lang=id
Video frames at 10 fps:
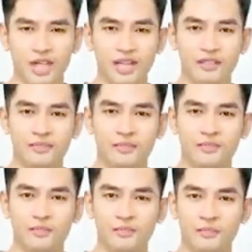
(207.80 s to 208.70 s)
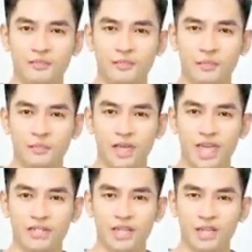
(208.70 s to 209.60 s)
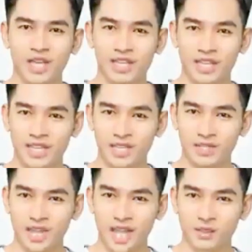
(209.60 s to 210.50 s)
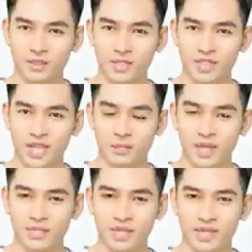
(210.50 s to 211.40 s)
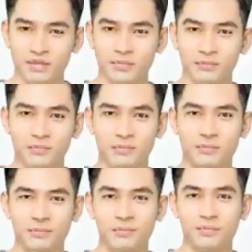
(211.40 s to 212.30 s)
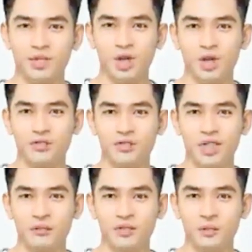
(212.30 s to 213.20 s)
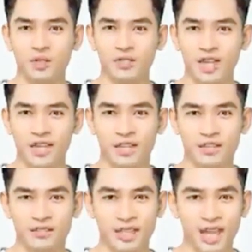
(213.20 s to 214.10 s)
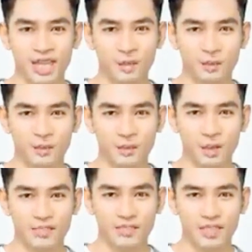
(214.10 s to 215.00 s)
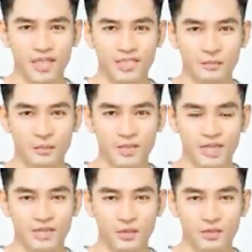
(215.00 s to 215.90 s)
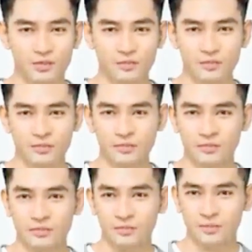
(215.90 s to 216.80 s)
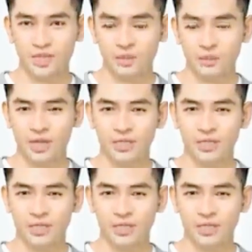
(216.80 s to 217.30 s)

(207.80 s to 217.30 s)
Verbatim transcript: Hancurkan. Daniel berteriak dingin, dan dengan lambaian tangannya, pistol emas itu ditembakkan langsung ke kepala Ola Chi